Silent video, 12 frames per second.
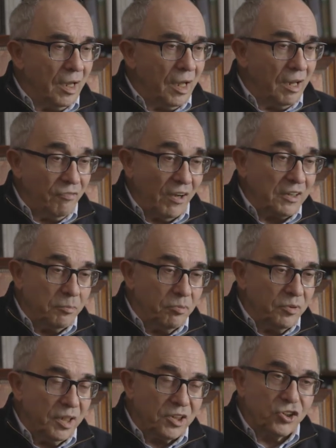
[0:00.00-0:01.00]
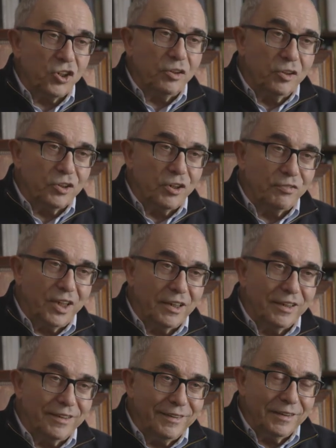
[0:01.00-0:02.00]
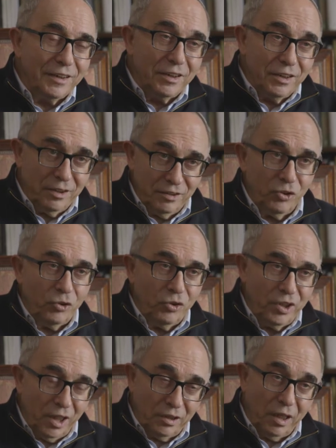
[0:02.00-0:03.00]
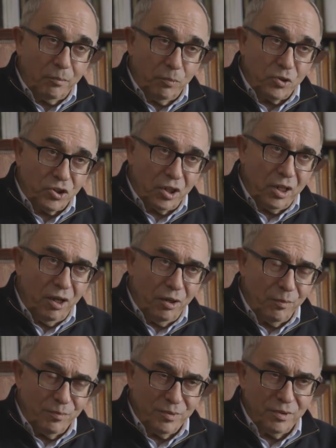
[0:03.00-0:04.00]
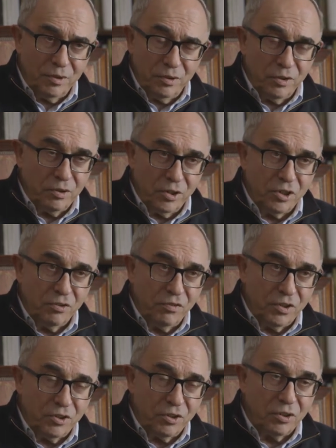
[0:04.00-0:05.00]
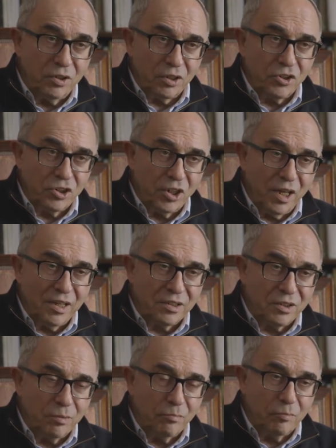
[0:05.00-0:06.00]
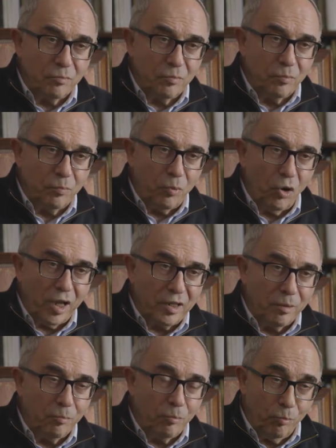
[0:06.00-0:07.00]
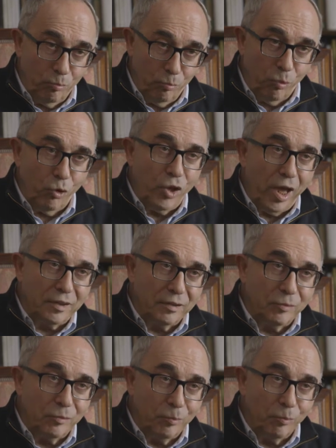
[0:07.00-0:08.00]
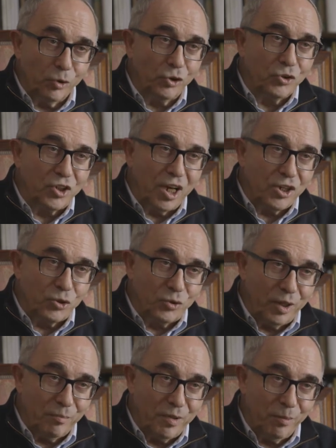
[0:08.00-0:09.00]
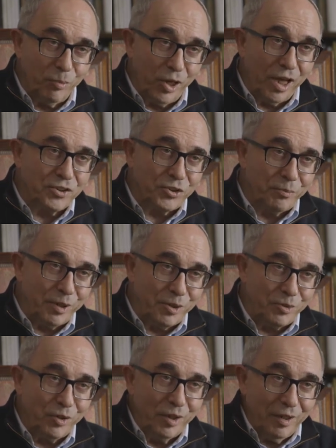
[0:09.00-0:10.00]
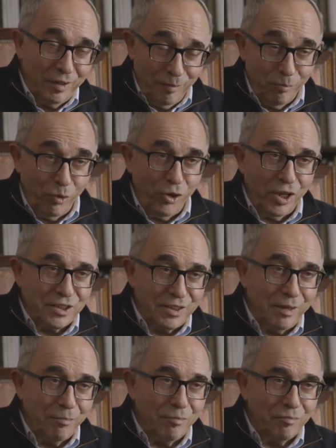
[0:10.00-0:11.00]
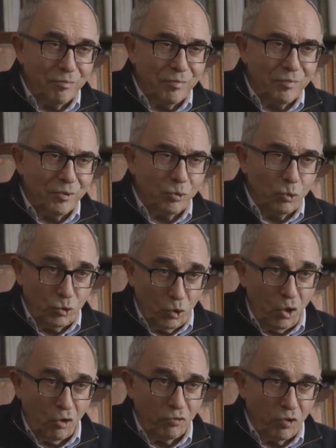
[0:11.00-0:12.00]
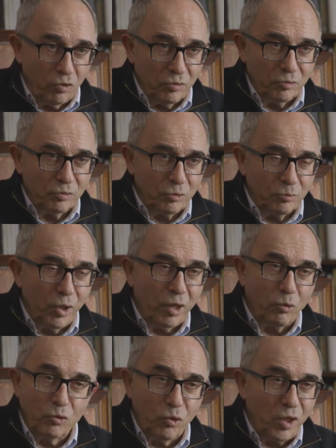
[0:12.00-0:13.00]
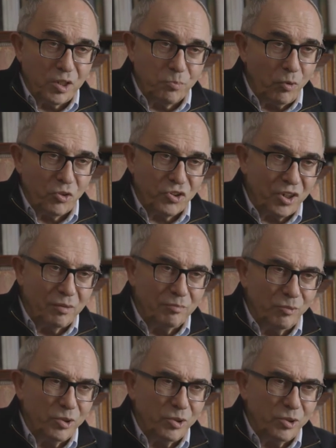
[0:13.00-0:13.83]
Ale fakt jest, że, że wtedy to ja tak postrzegałem rzeczywistość. Znaczy, że ja jestem Polakiem, bo, ja, bo to zależy ode mnie, bo ja chcę być, bo jestem kulturowo, moja kultura jest polska.